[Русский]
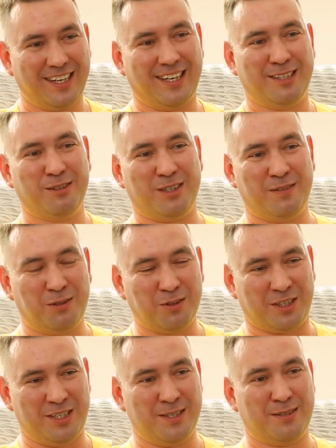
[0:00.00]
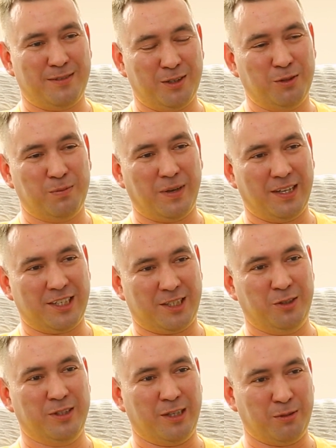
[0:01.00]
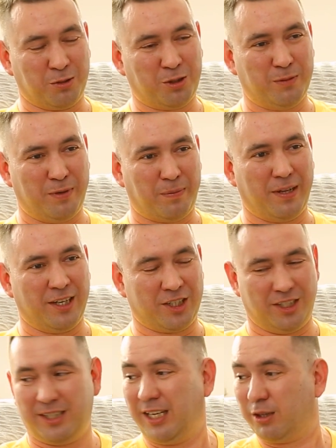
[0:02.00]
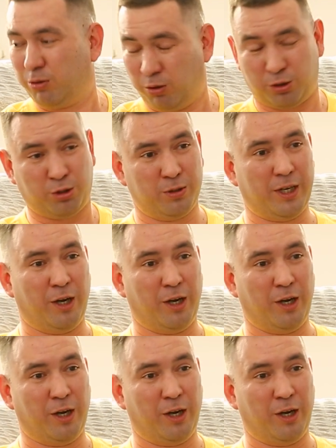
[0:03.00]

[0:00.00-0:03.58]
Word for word: который всю жизнь свою положил на то, чтобы положить на то, что